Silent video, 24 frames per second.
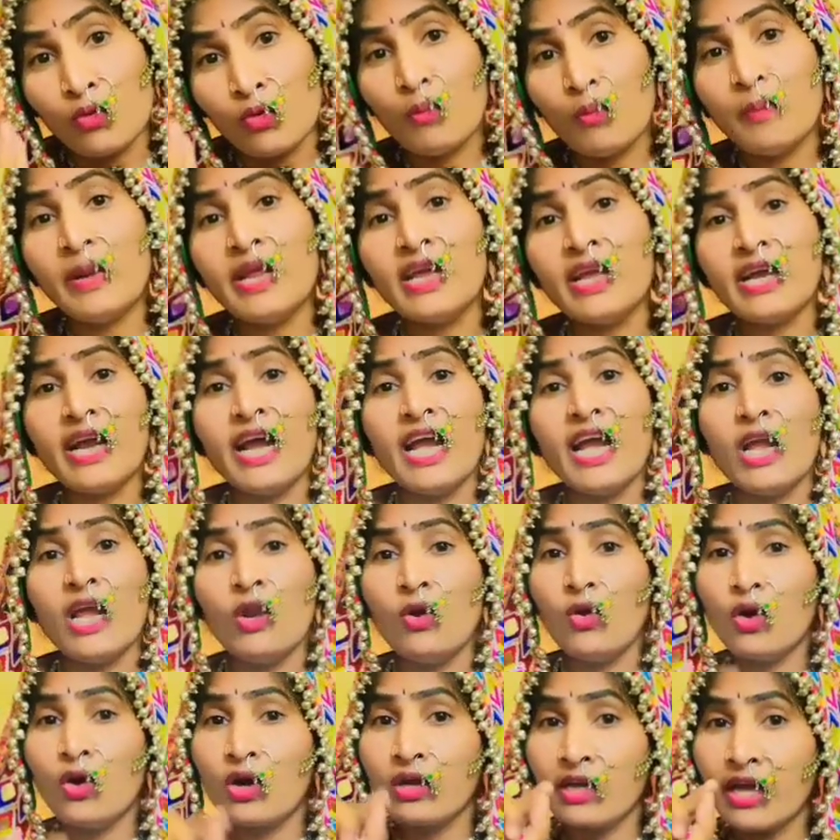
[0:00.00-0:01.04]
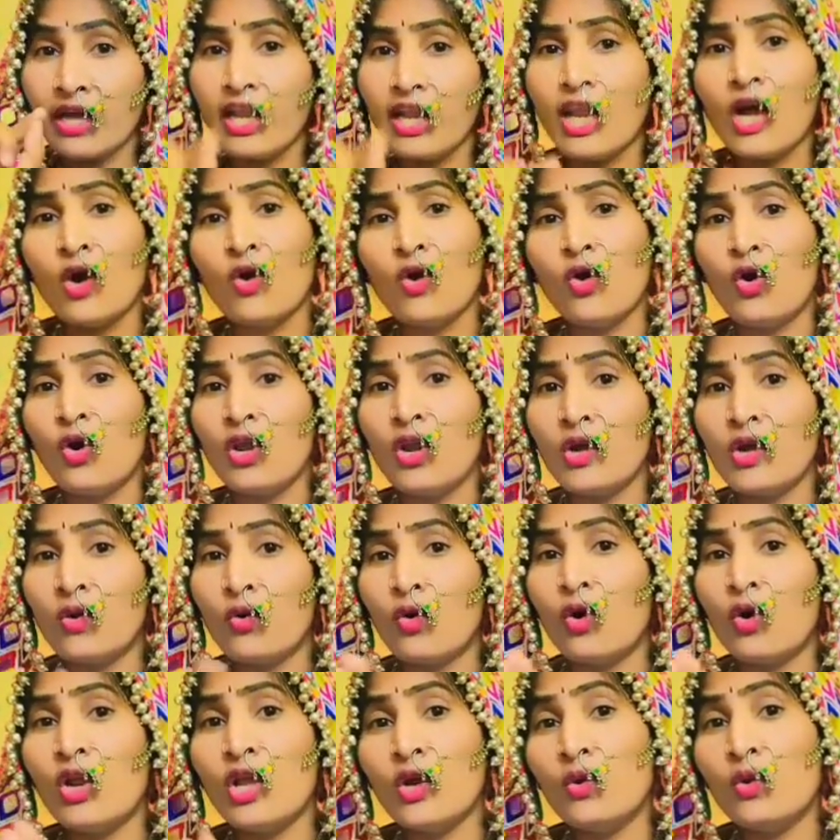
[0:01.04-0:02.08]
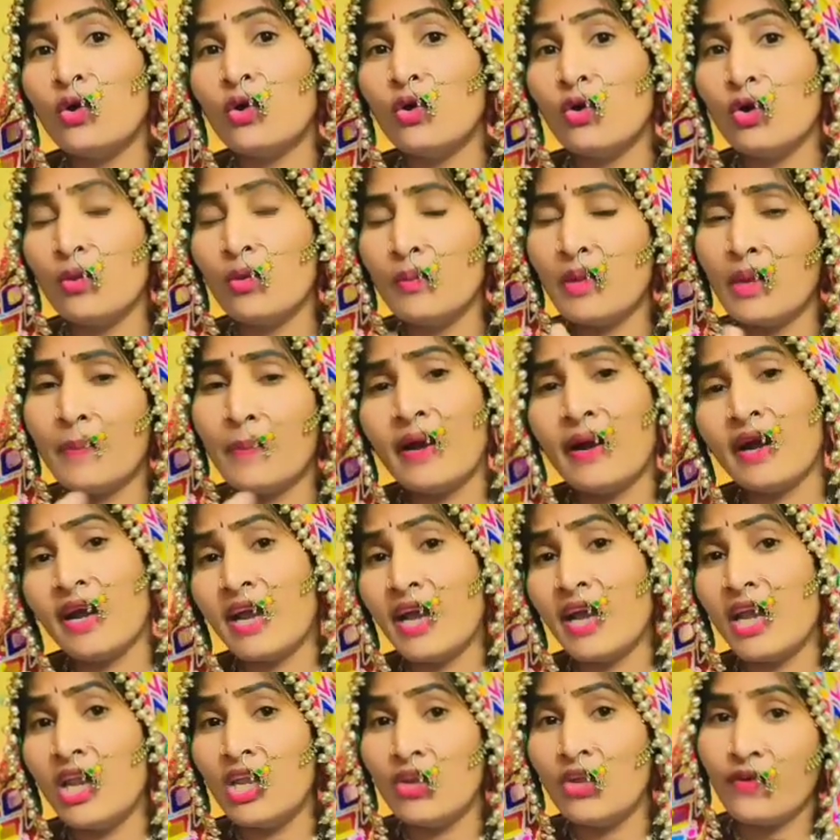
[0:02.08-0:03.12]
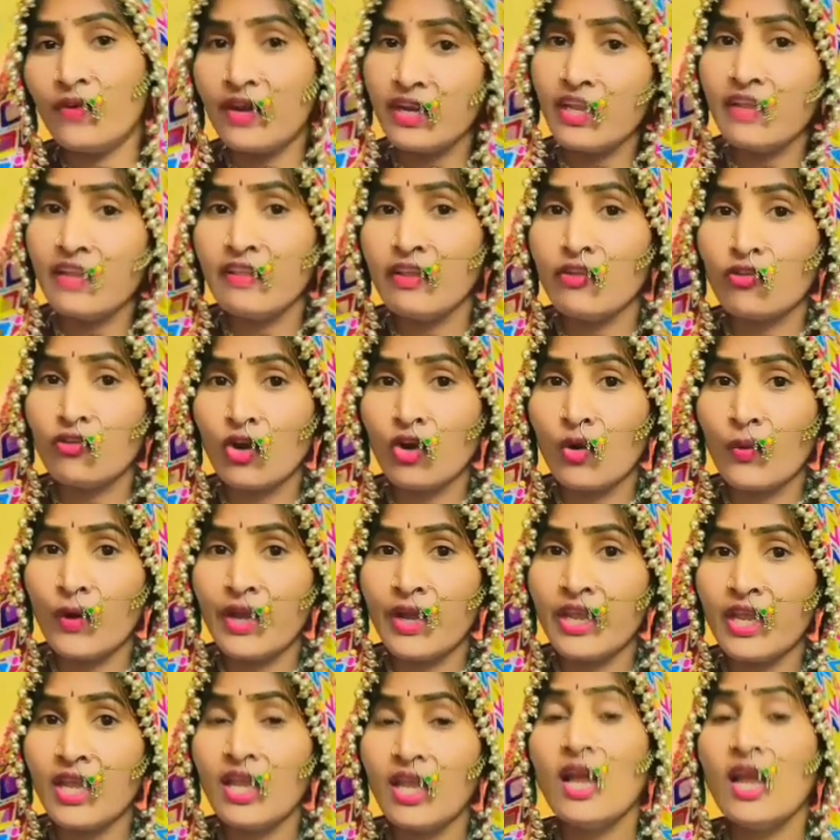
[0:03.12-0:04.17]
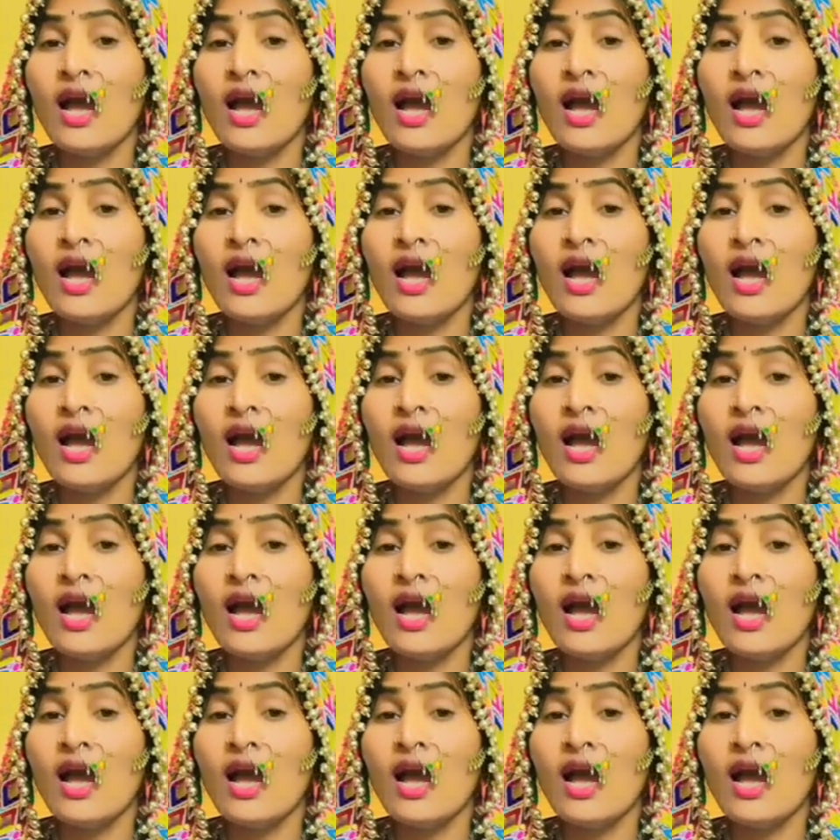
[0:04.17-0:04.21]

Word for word: గుమ్మడికాయలు నల్ల కోడి కోడిగుడ్లు మిరపకాయలు ఇవన్నీ తీసుకుపోయి